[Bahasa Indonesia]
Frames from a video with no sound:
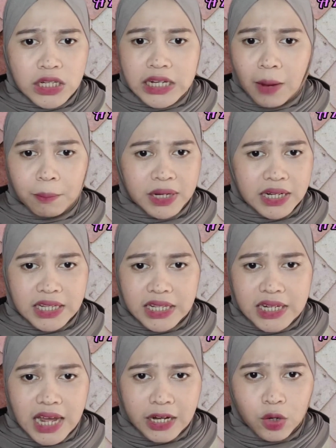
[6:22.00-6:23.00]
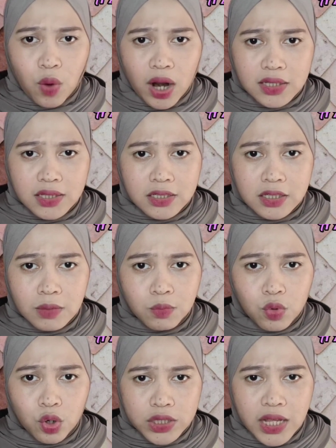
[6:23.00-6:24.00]
segera pergi dari ruangan
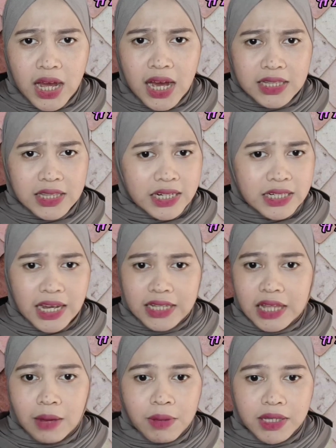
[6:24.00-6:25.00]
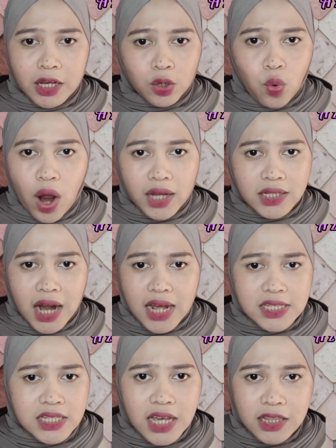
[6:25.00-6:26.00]
tersebut. Ternyata banyak ruangan
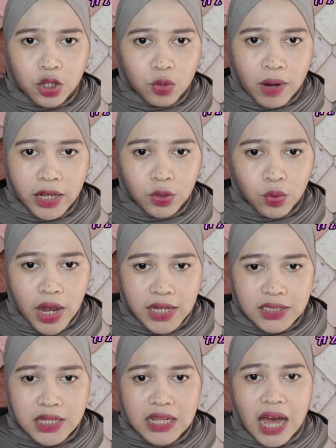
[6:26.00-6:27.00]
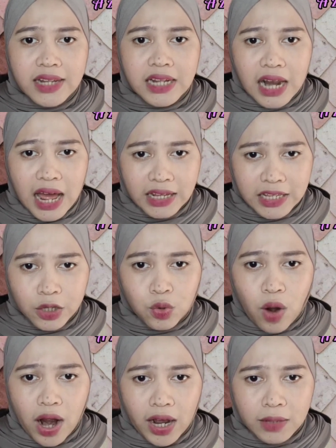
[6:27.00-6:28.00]
rahasia di rumah itu guys dan ada lagi
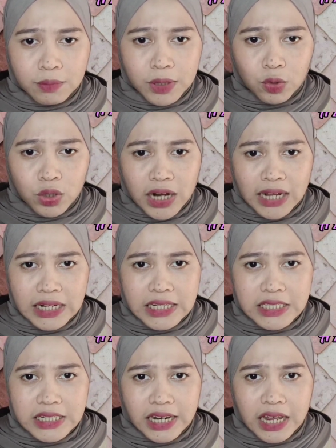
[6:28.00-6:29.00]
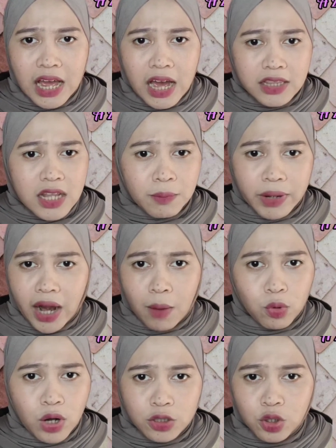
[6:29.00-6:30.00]
ruangan penuh dengan listrik dan mereka pun